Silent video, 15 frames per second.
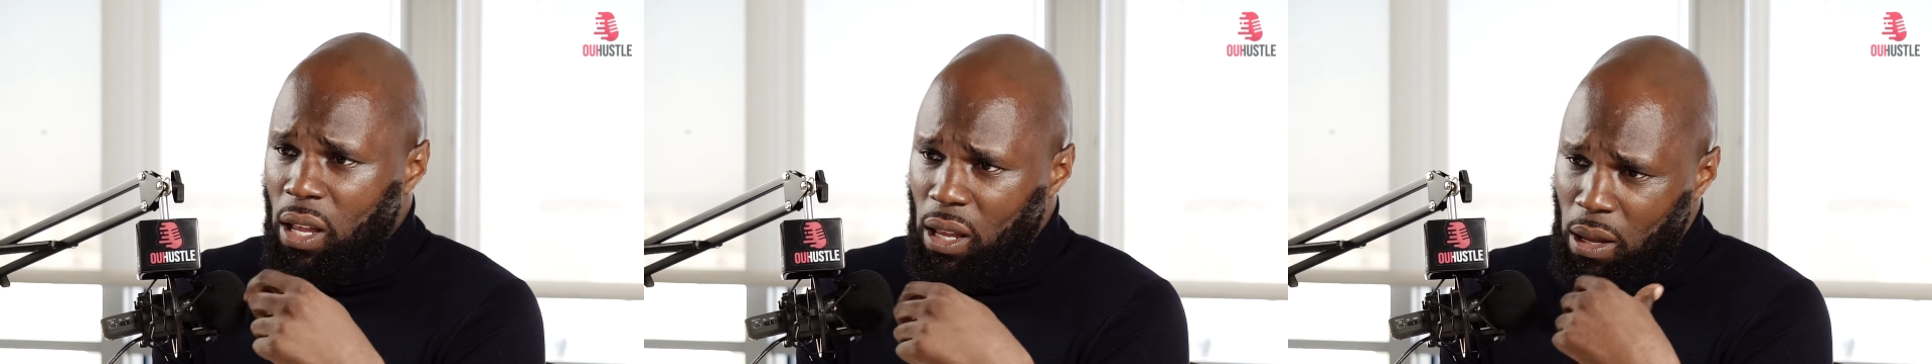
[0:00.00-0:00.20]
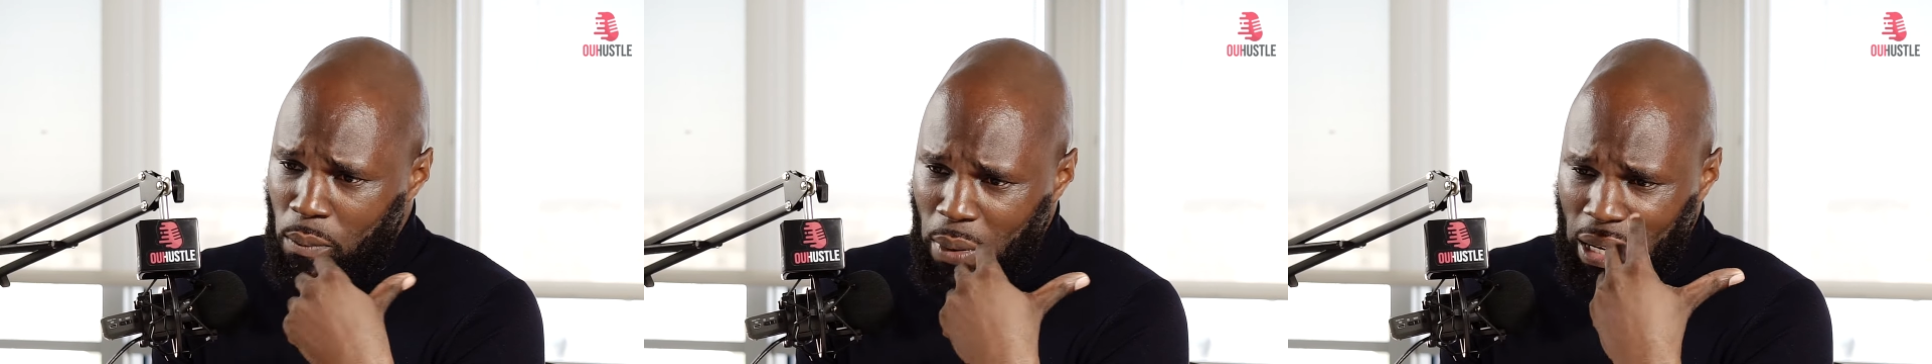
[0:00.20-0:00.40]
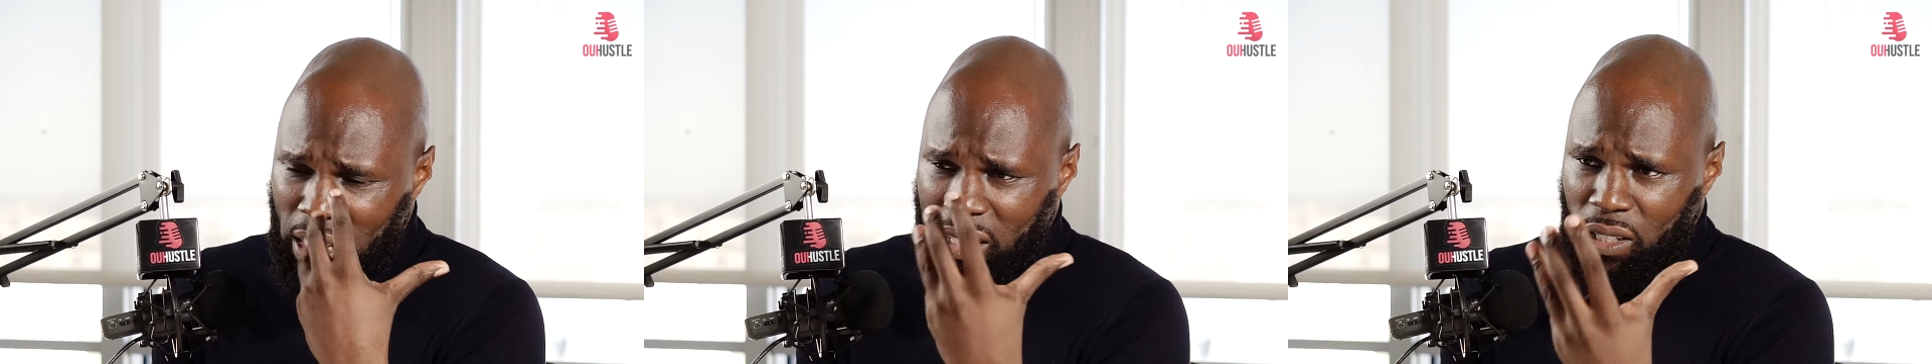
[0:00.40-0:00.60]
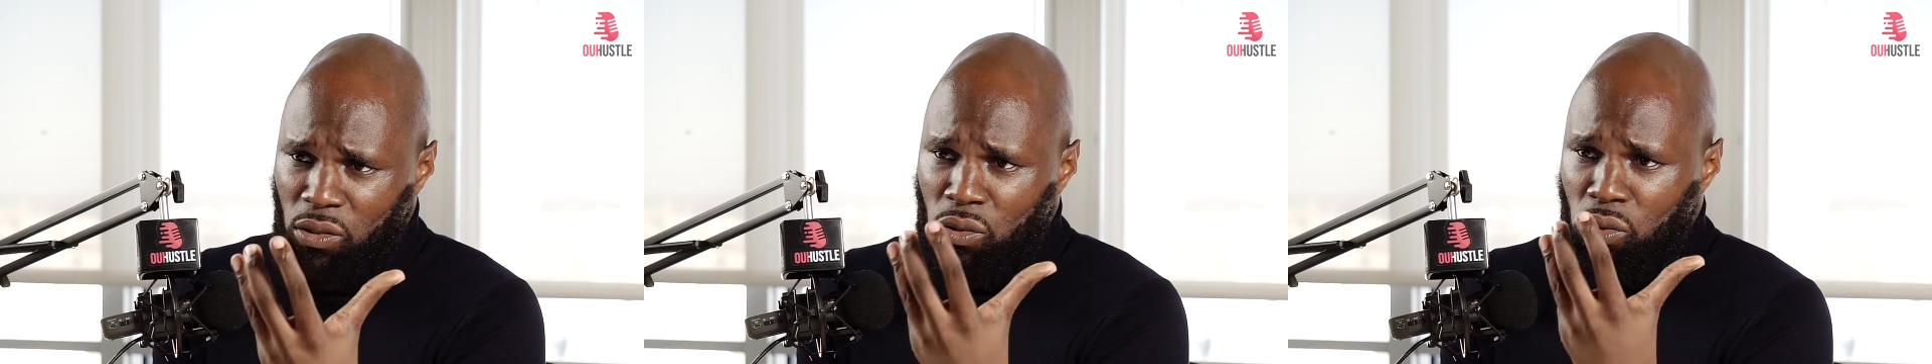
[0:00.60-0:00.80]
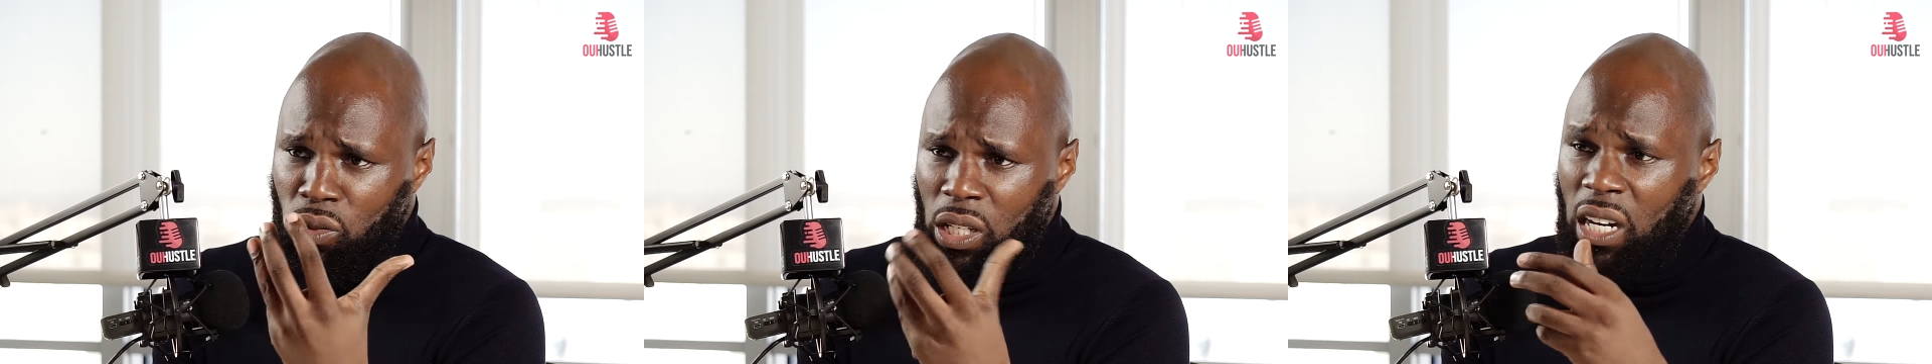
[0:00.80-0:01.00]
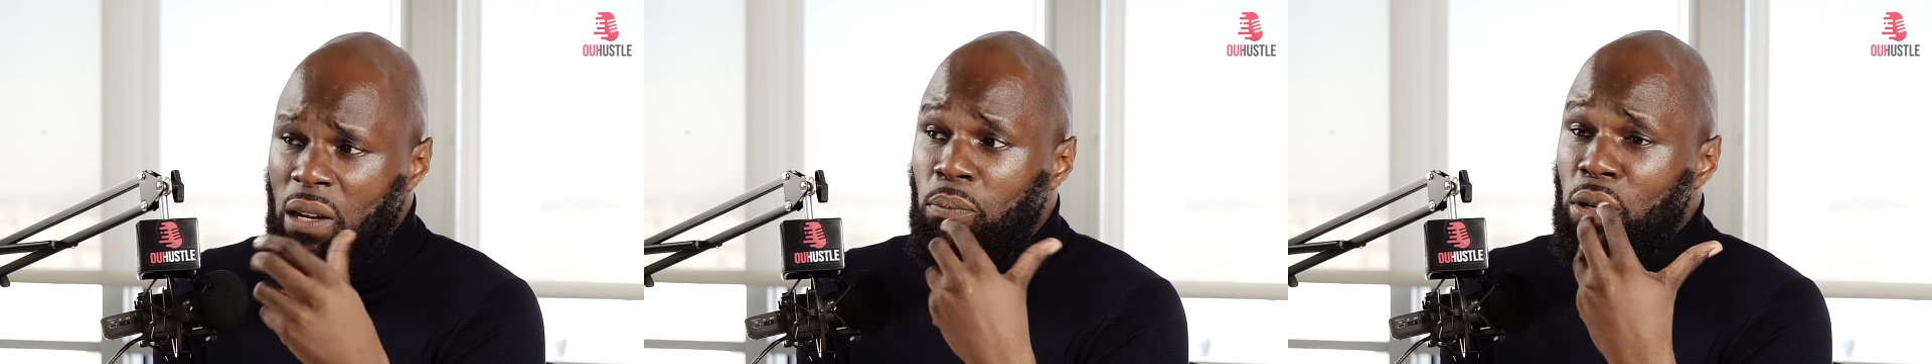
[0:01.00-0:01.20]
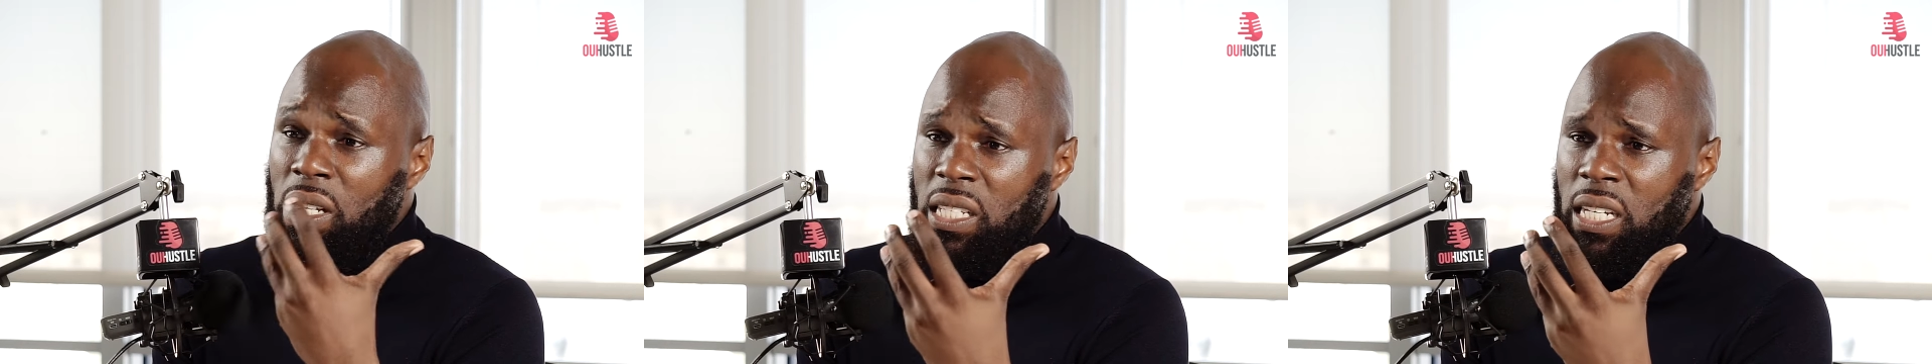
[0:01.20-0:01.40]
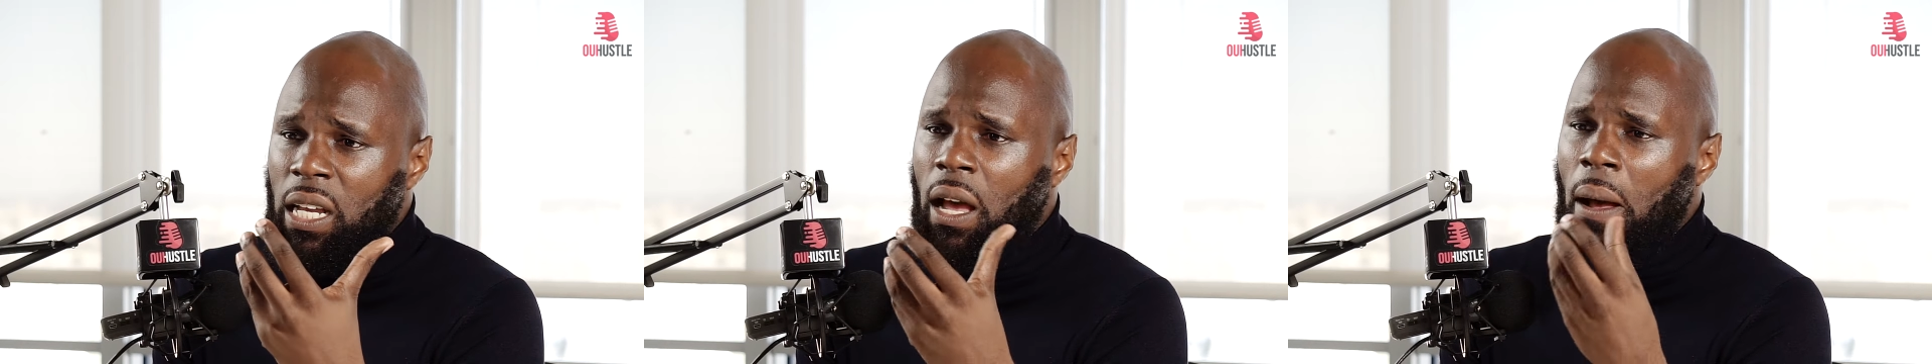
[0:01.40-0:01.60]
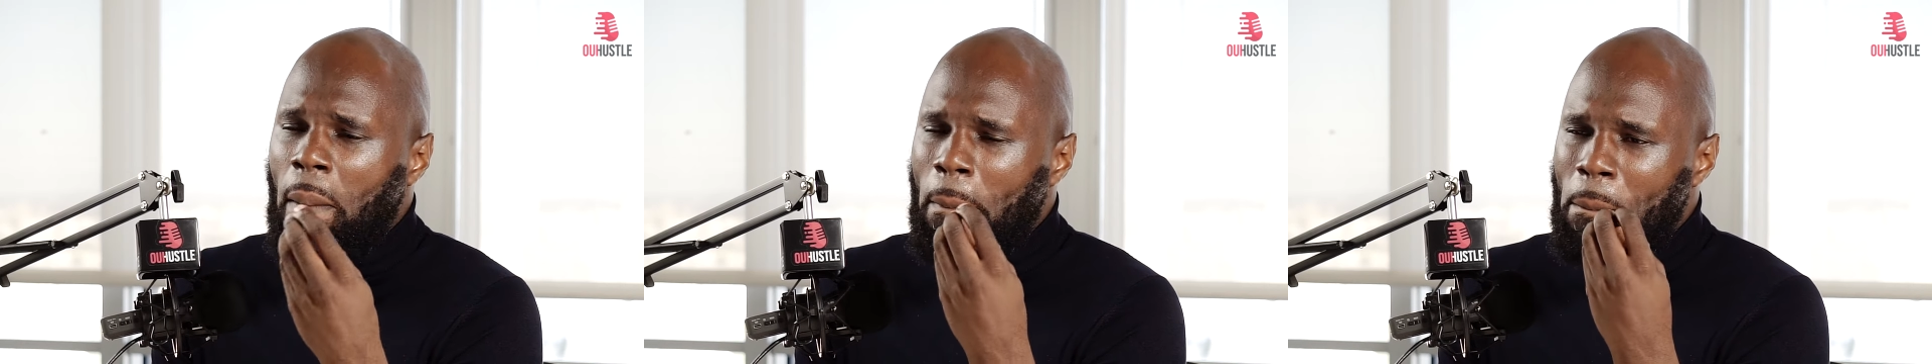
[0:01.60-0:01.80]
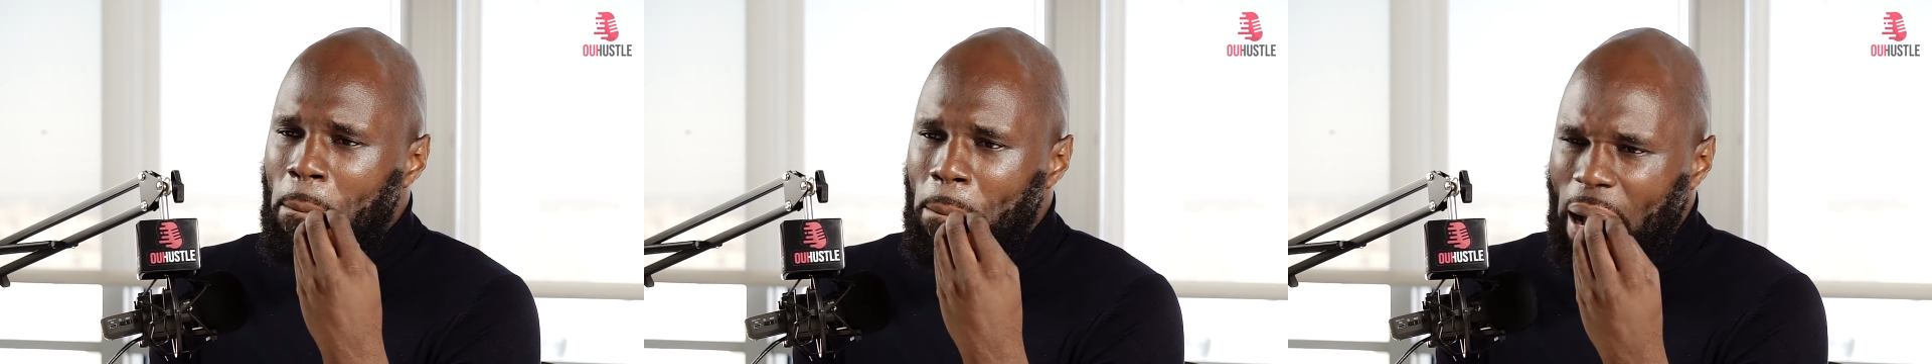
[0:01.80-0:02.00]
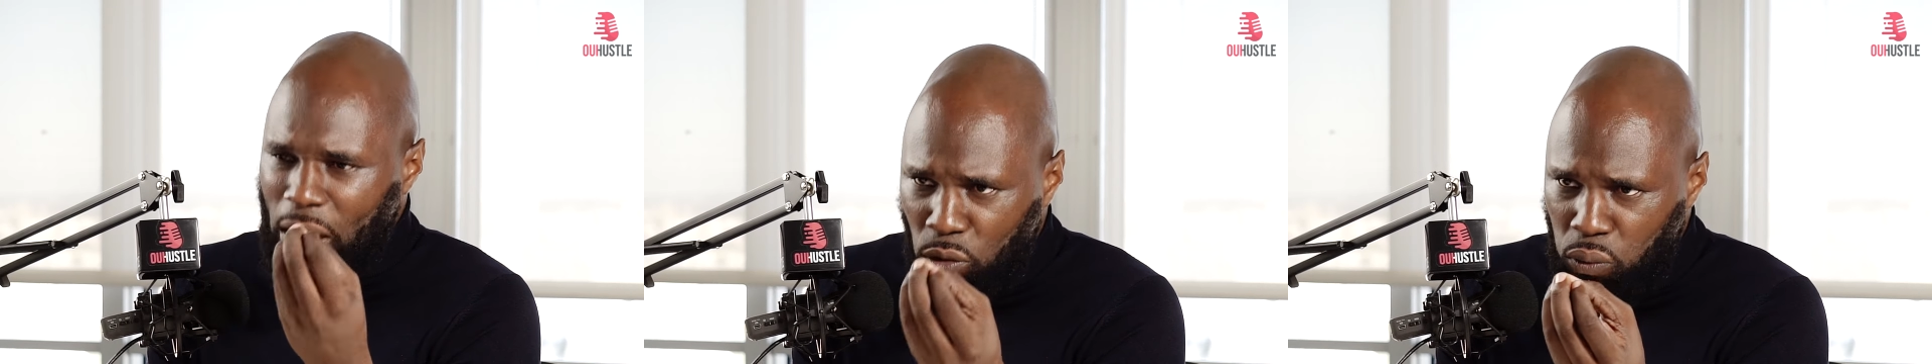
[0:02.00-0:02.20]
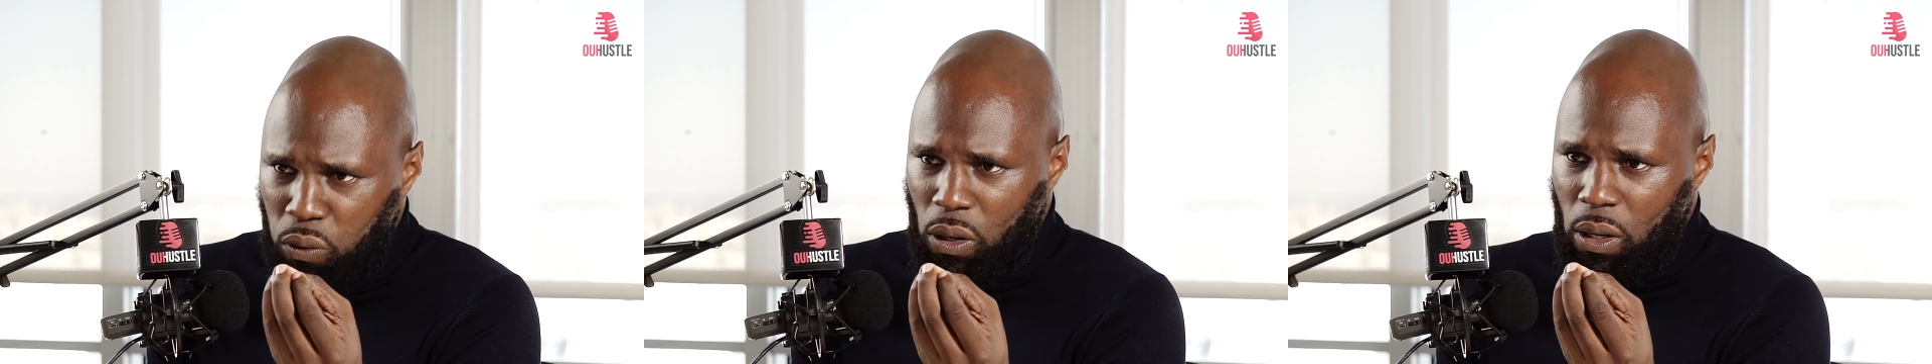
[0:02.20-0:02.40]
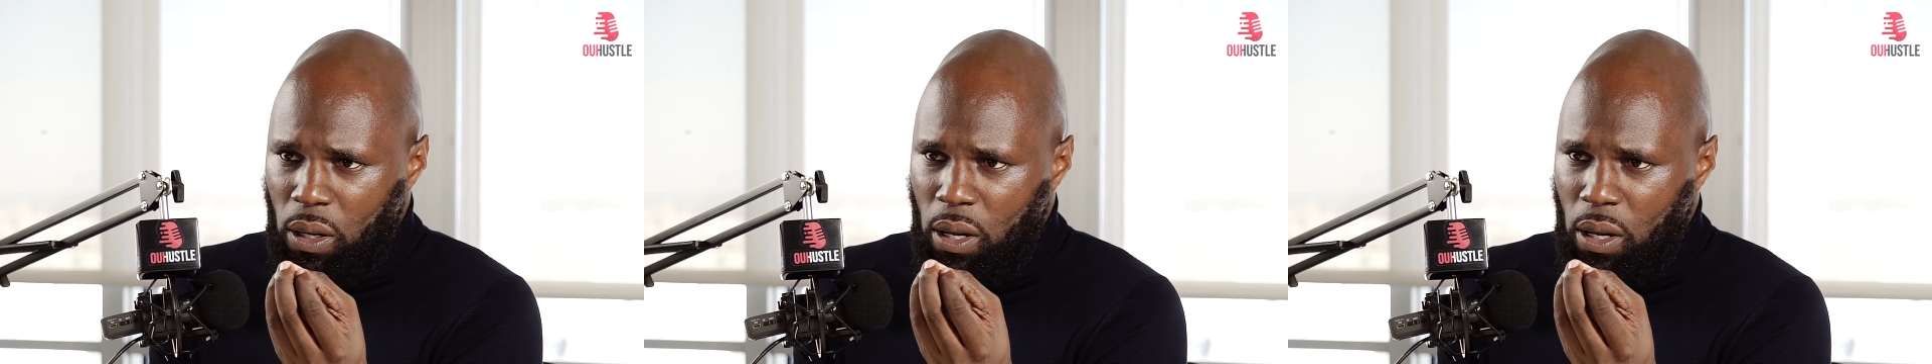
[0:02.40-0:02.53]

et mène les actions sociales et politiques partout